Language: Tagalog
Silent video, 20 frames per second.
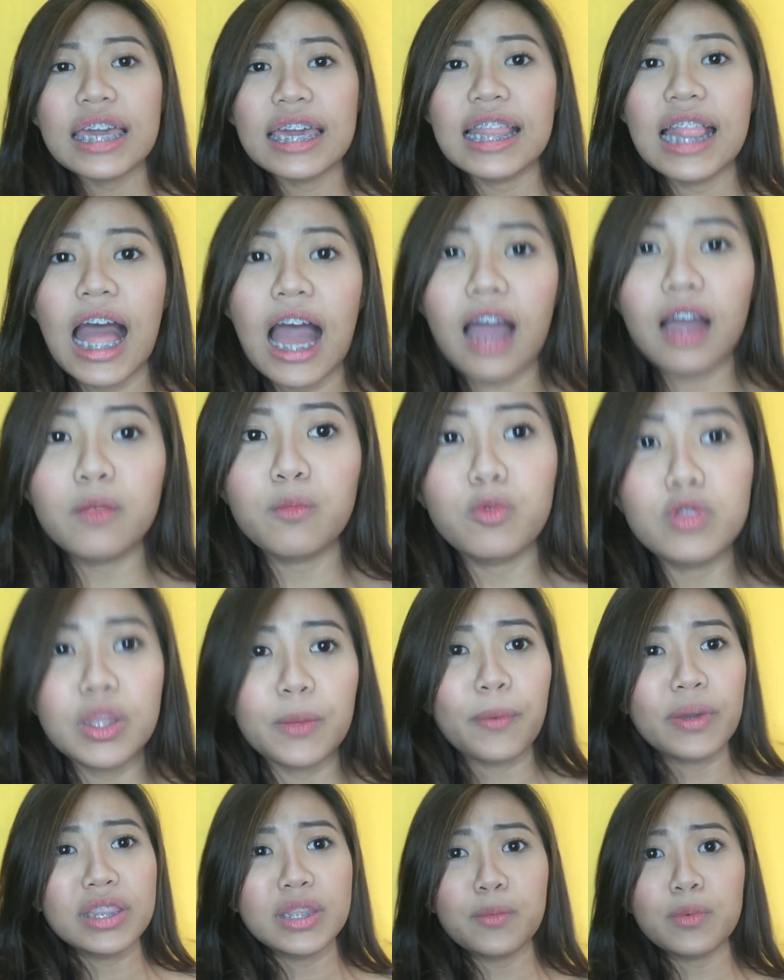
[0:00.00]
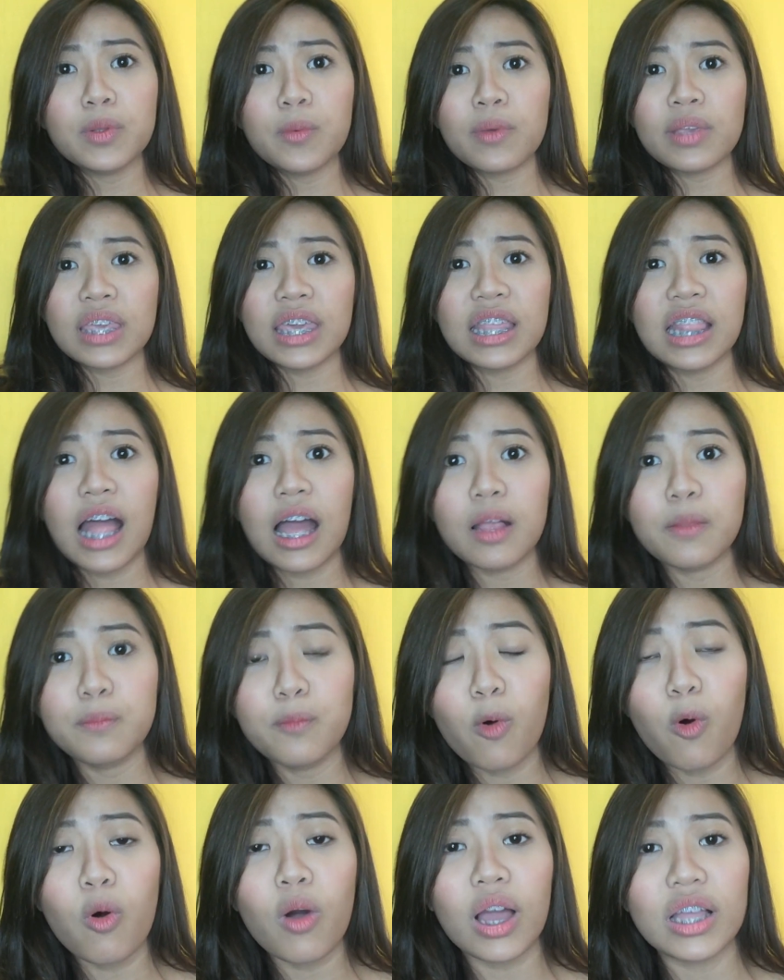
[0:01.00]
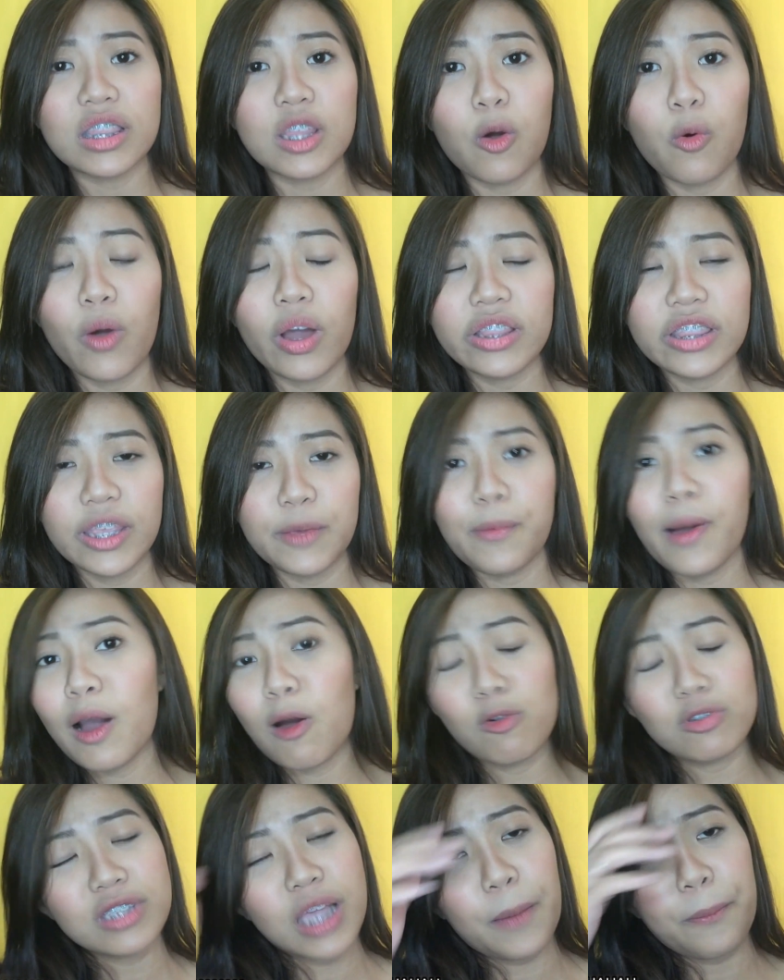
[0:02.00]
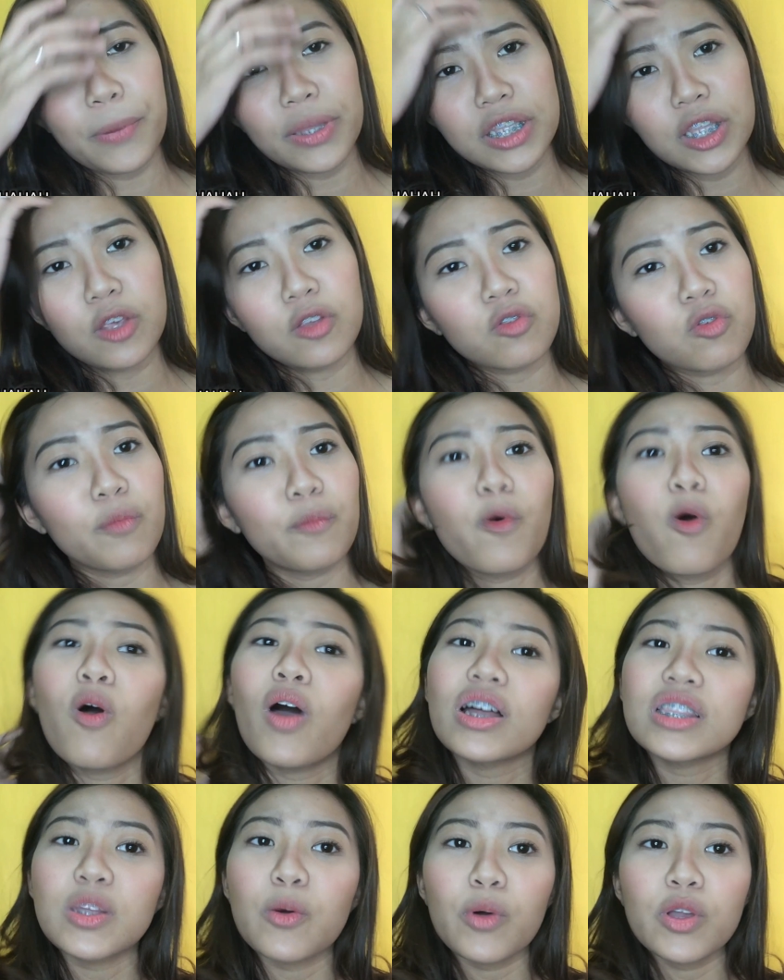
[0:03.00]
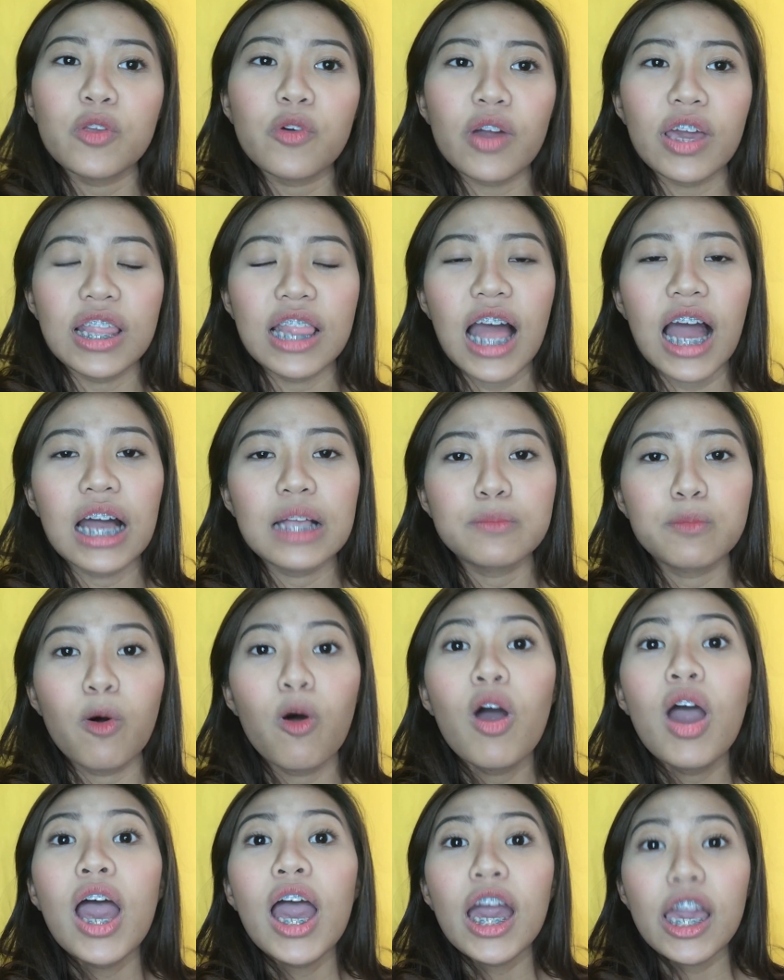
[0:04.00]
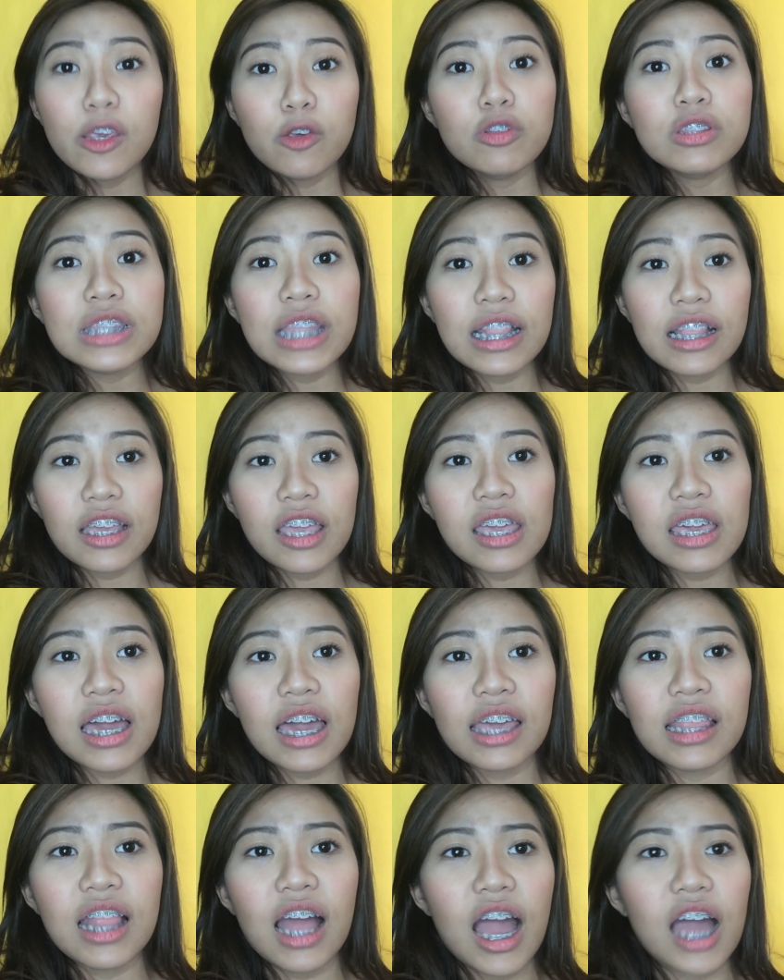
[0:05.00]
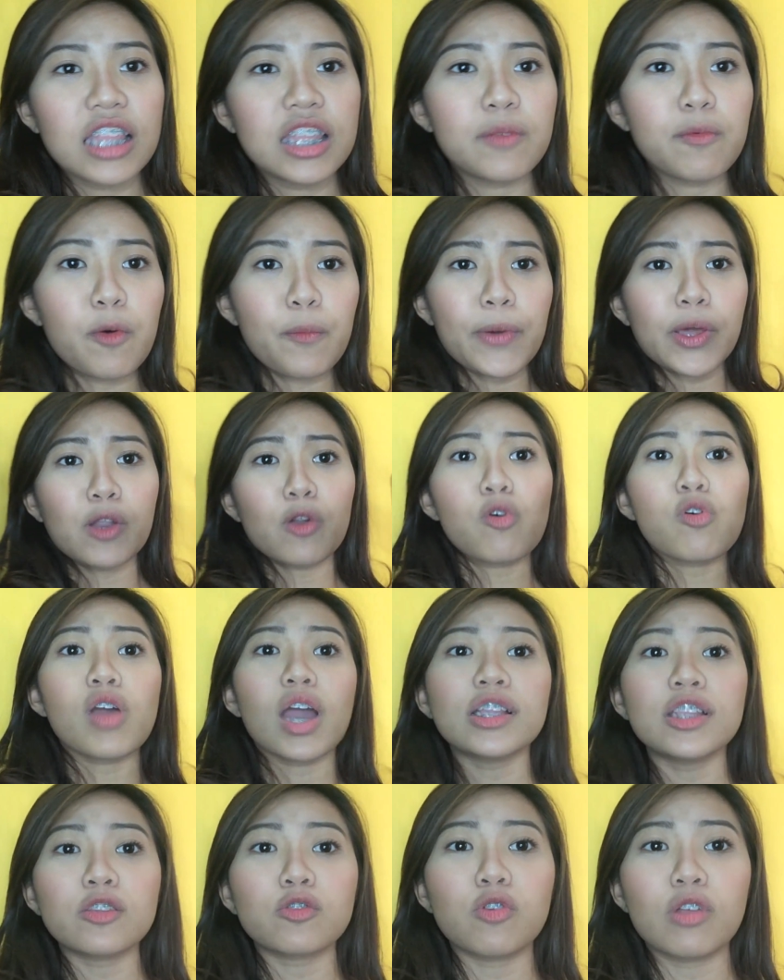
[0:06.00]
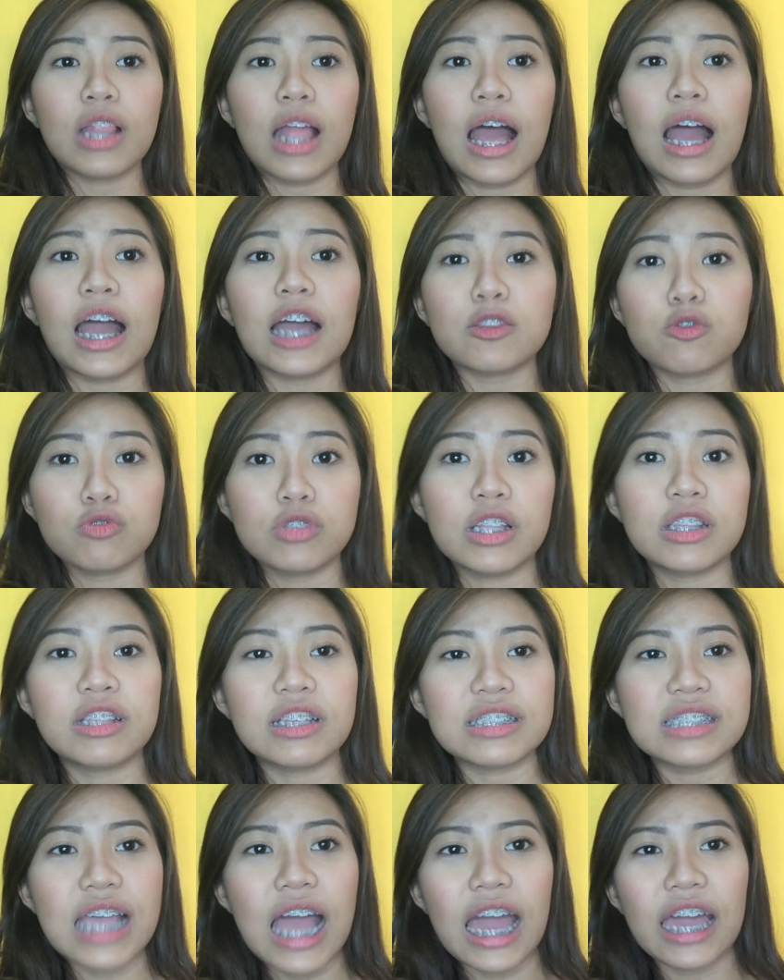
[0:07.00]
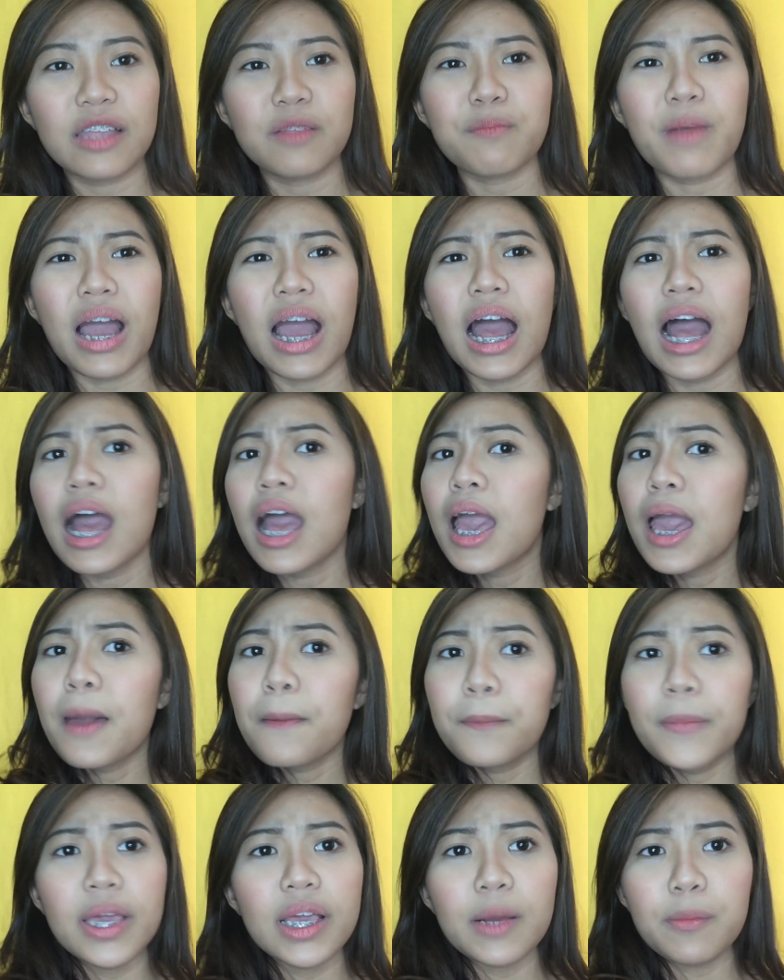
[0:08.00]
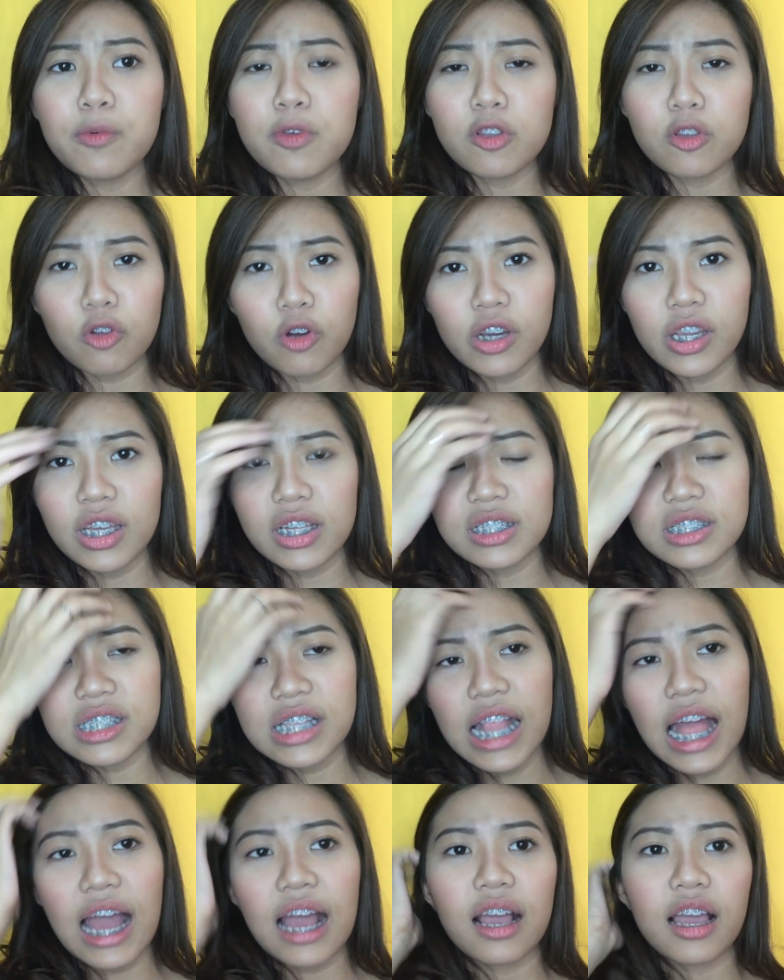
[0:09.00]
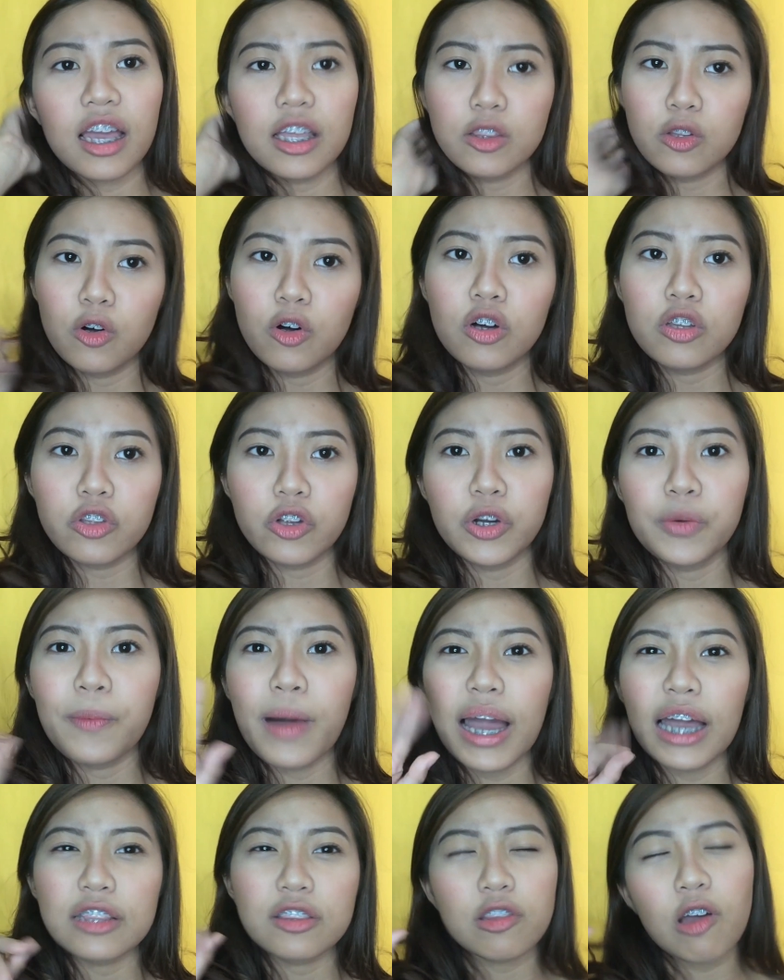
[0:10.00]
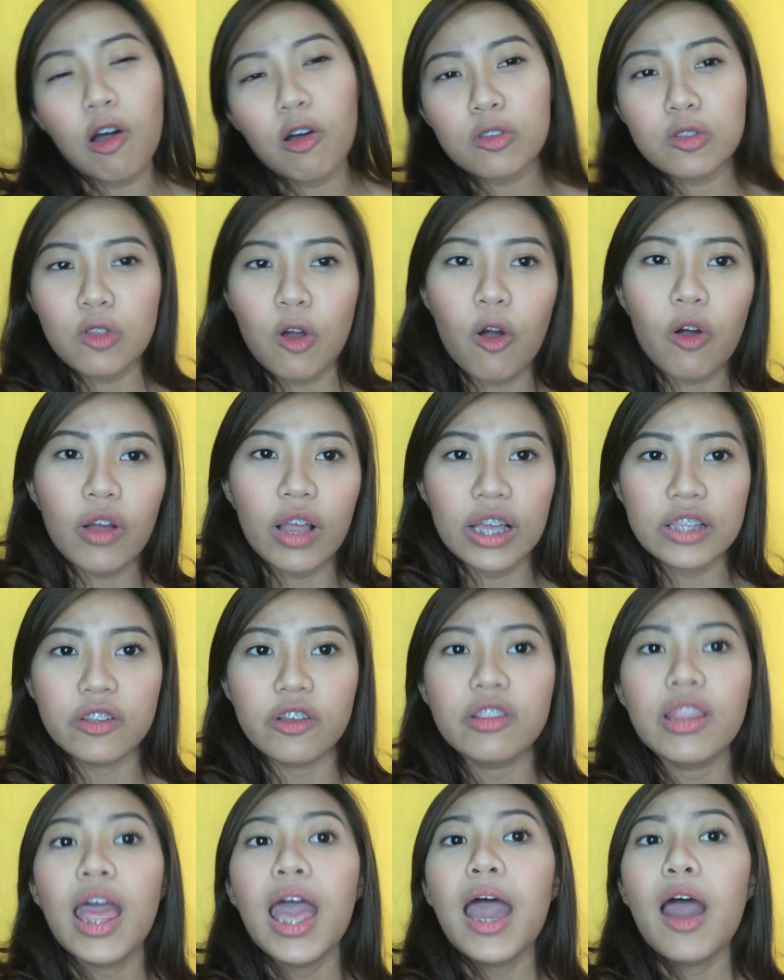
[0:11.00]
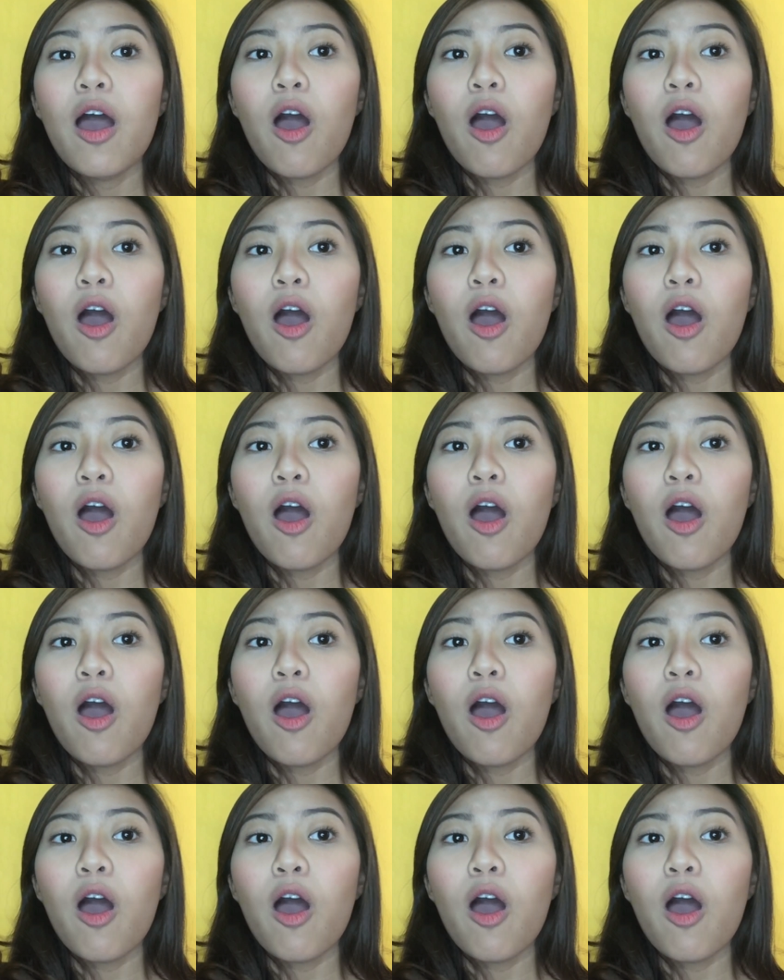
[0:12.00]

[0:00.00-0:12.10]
kailangan mo, 'di ba? Hindi mo naman kailangan buong katawan. Ibang usapan na 'yun kung buong katawan 'yung kailangan mo. 'Yun talaga 'yung kakailanganin mo. Pero kung ganito lang, katulad ng sa akin mga makeup tutorials lang ganun or mga talk talk ganun.